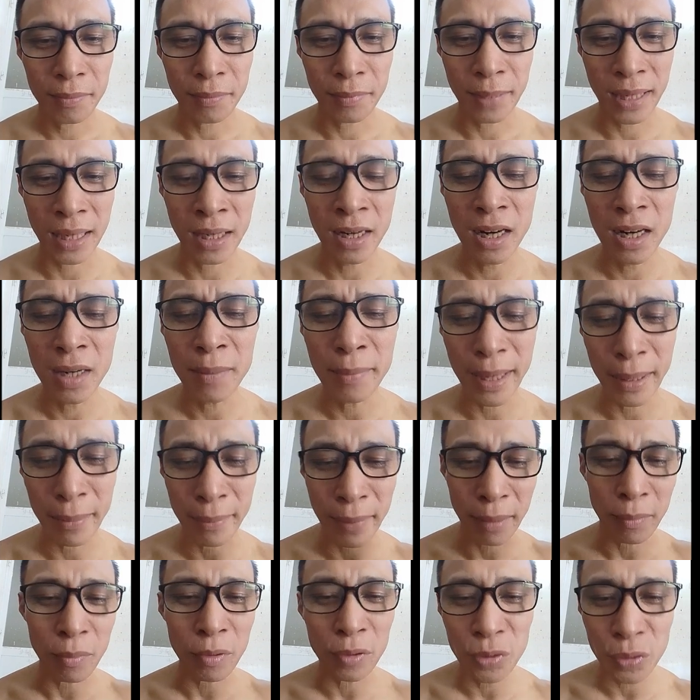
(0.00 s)
mà hơi may
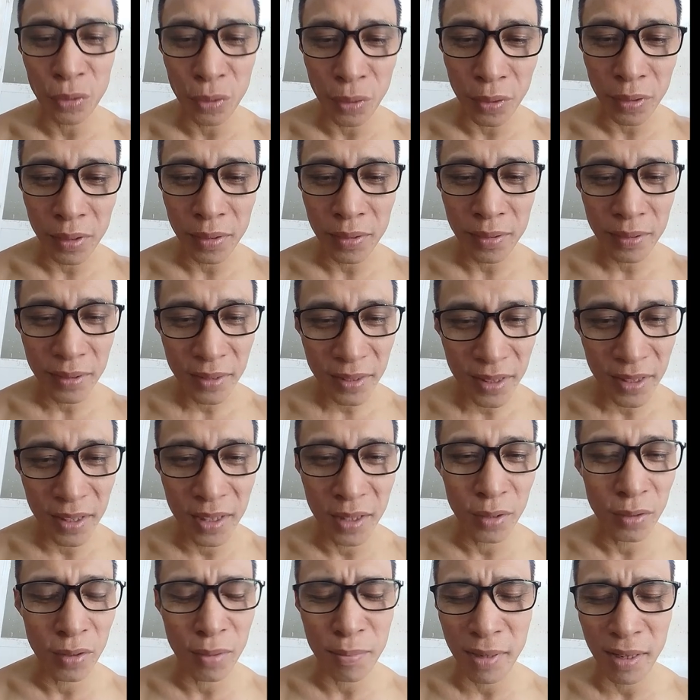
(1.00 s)
mắn một chút thôi, chứ
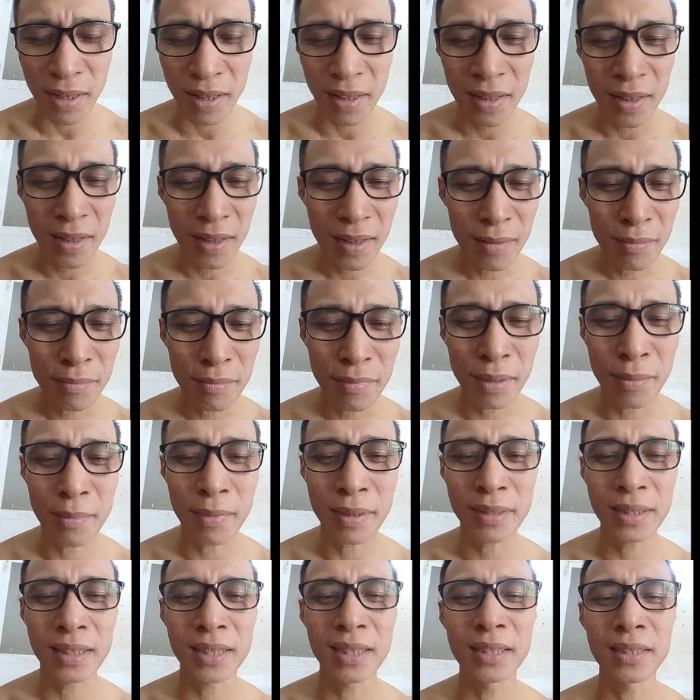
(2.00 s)
đừng có mà mà
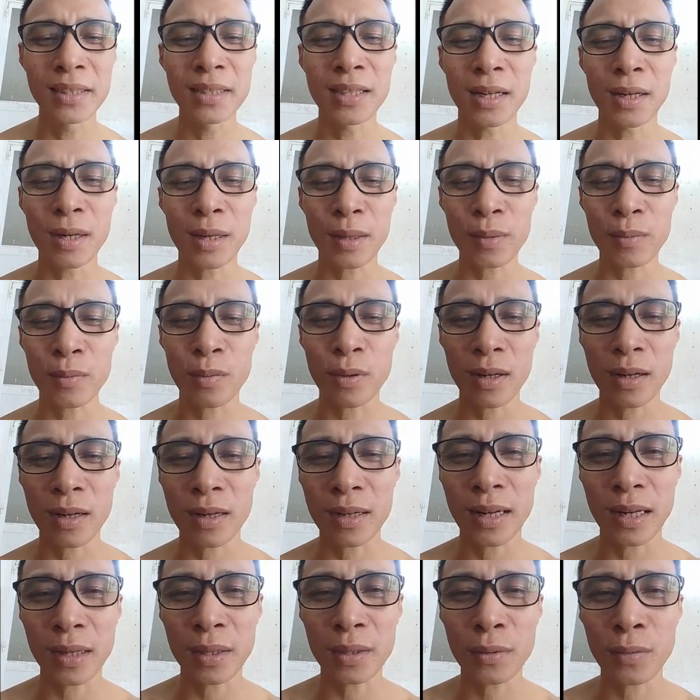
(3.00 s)
mà tin tưởng hoặc
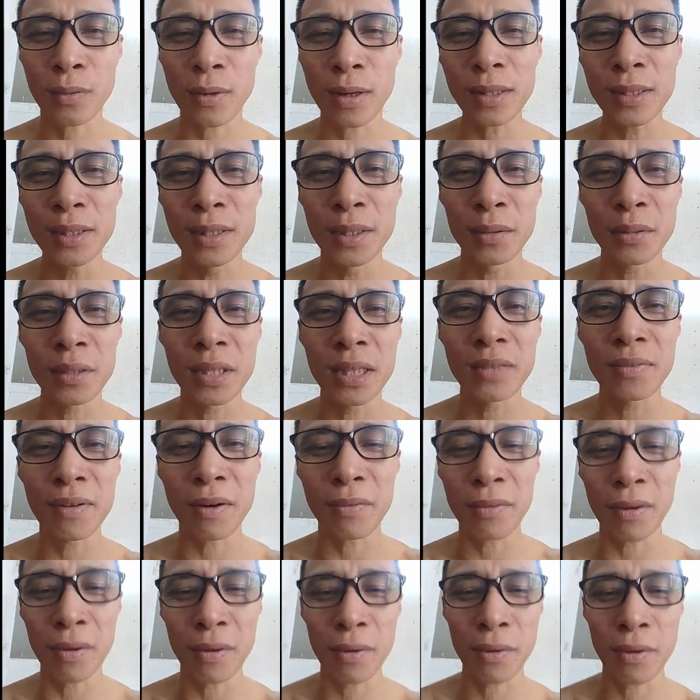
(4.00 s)
là đặt quá nhiều kỳ
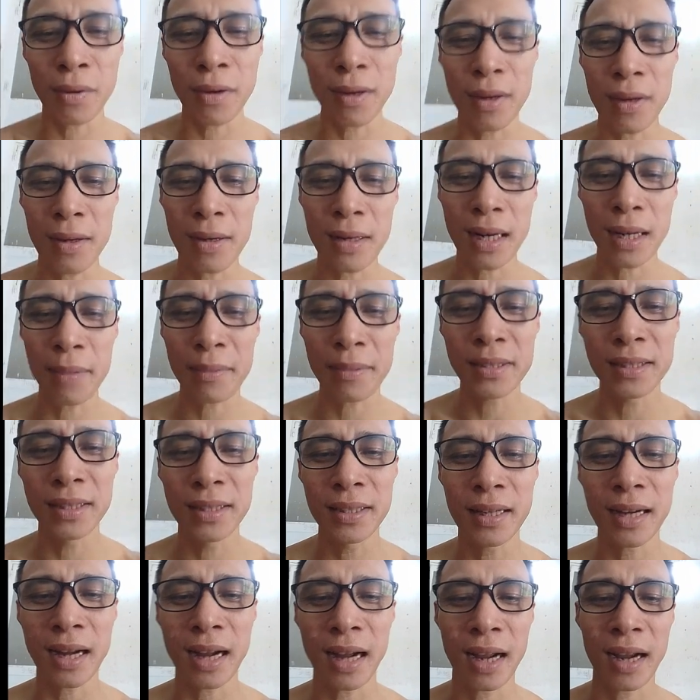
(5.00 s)
vọng vào nó làm cái
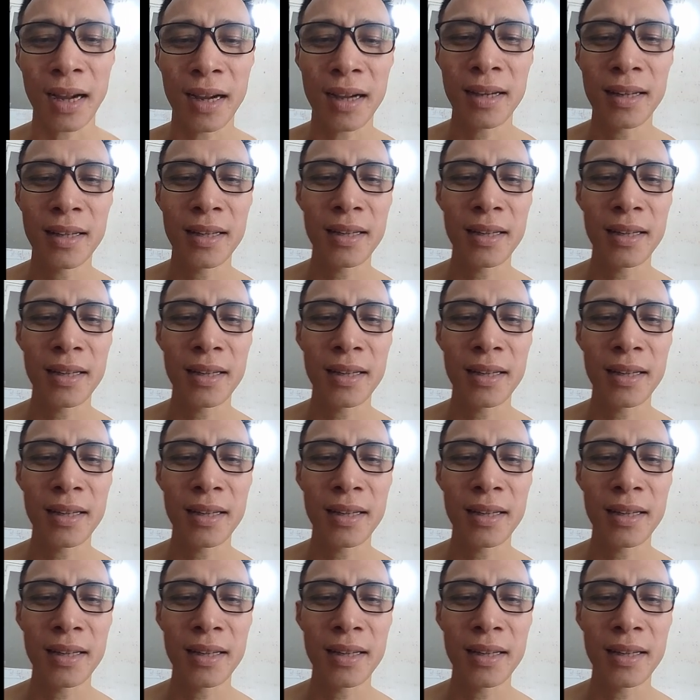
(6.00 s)
gì cả.